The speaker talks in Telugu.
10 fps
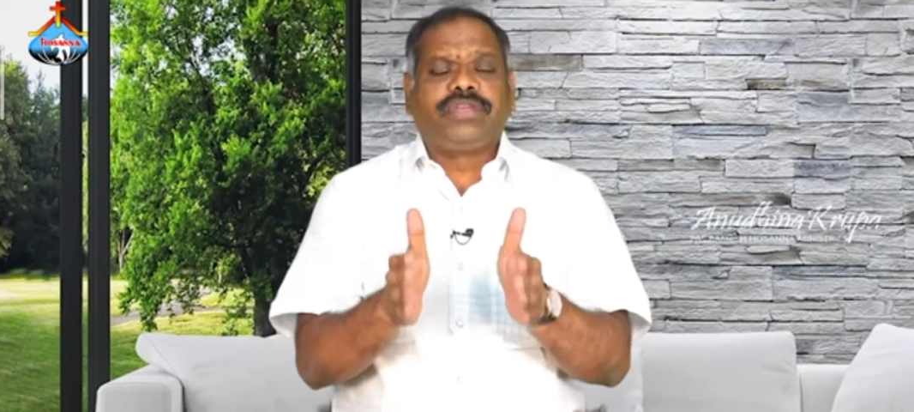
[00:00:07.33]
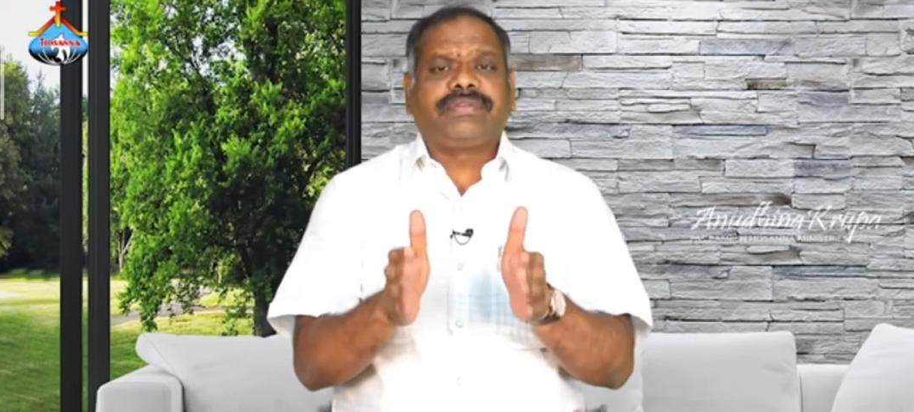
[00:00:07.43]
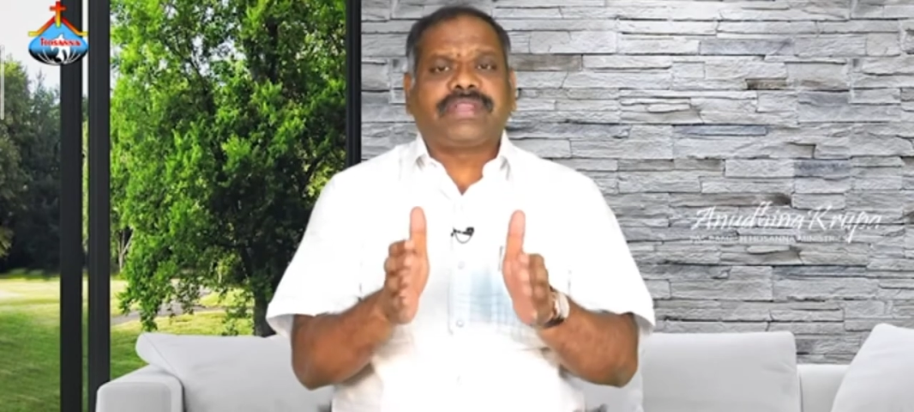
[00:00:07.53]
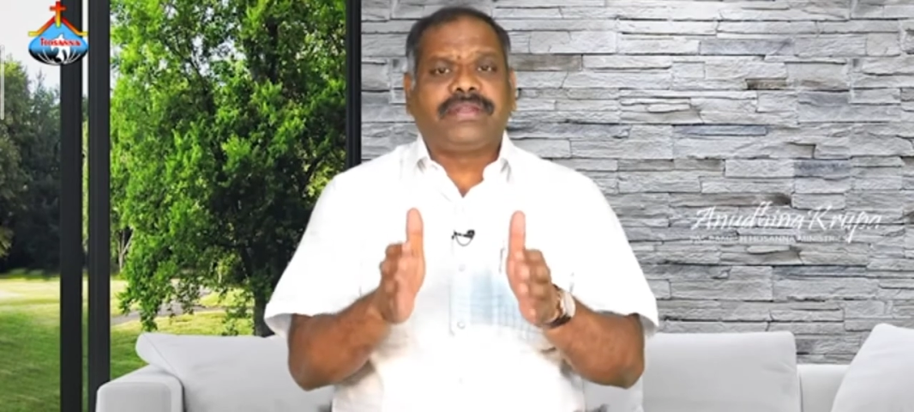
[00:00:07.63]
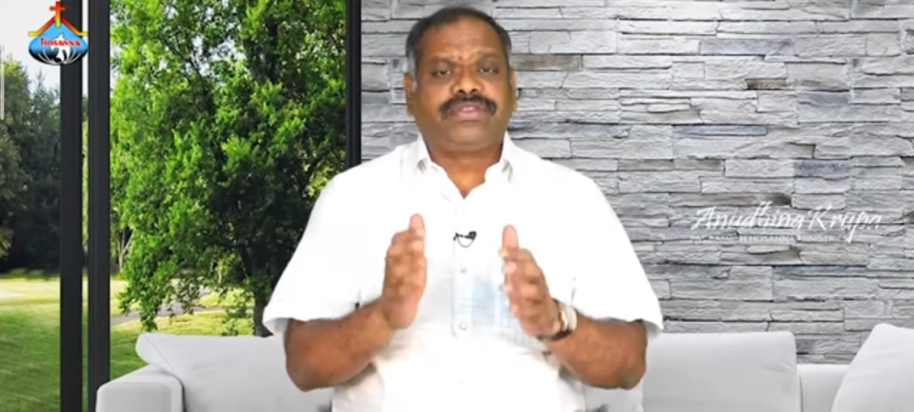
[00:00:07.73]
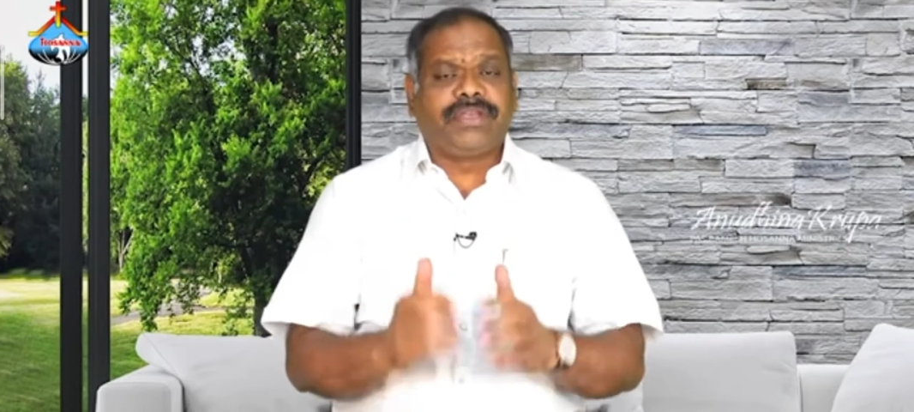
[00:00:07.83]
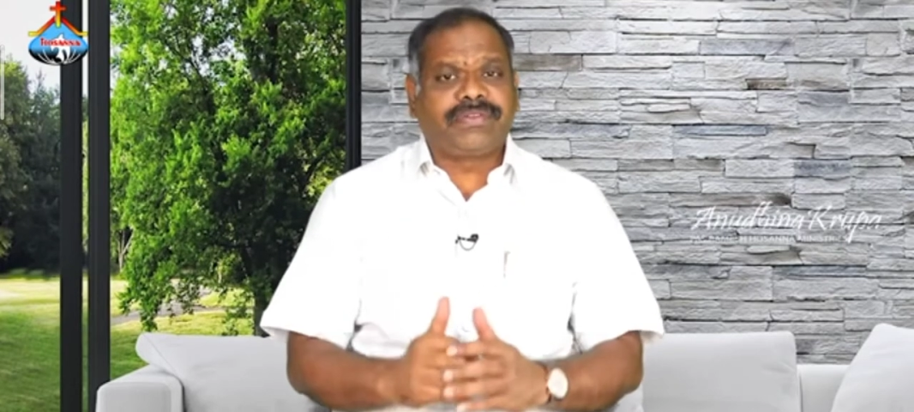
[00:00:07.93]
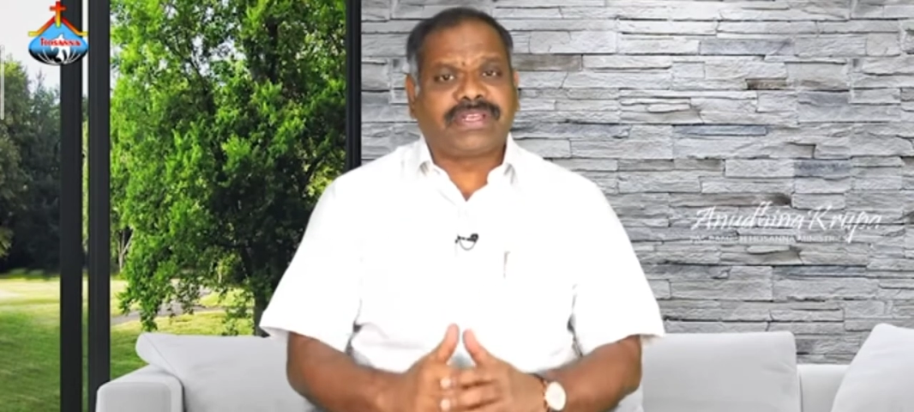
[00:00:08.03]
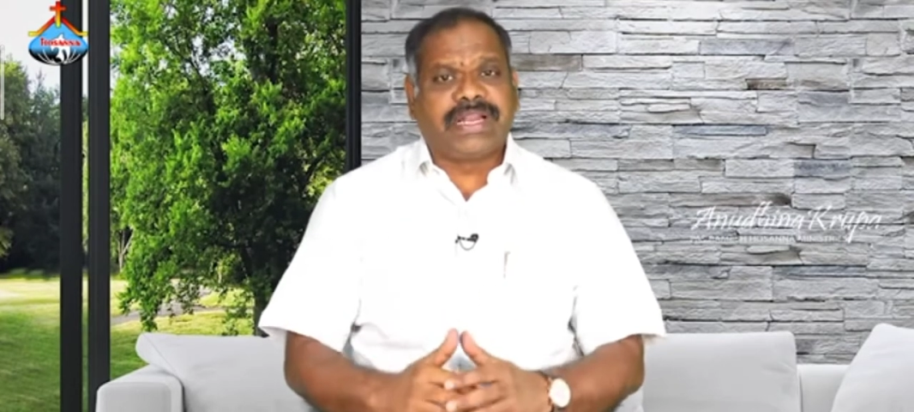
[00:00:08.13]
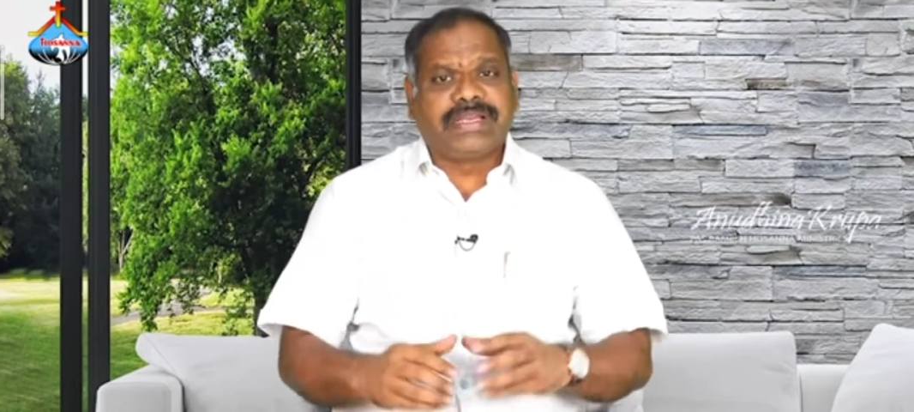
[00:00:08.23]
జీవితాన్ని
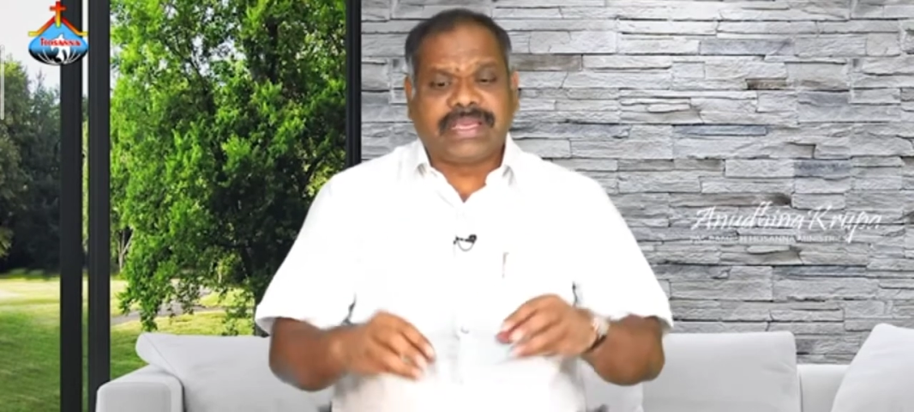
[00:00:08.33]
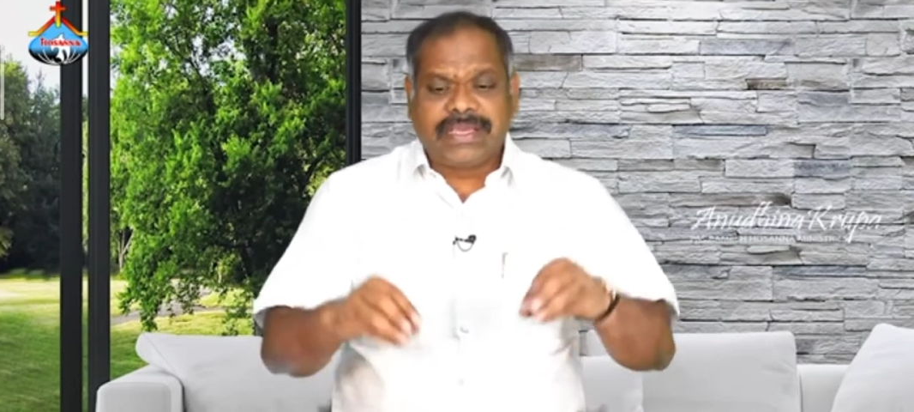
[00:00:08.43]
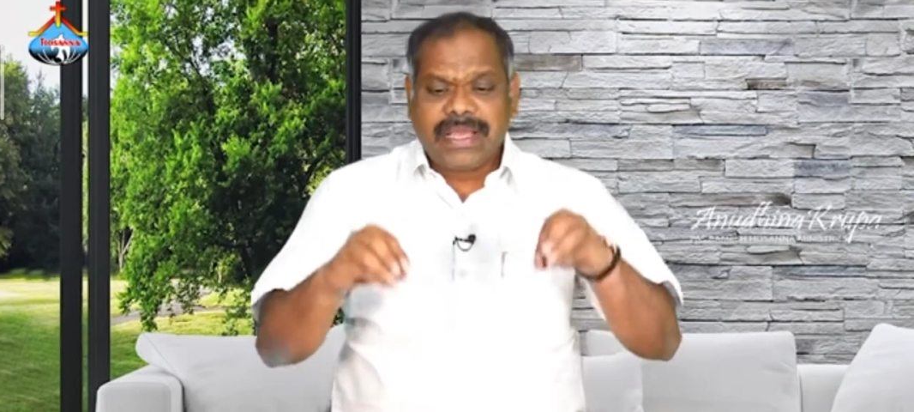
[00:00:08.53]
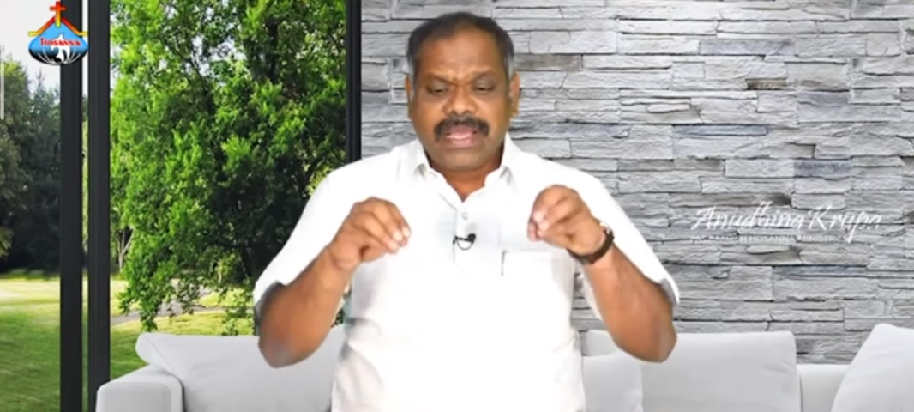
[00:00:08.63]
జీవించడానికి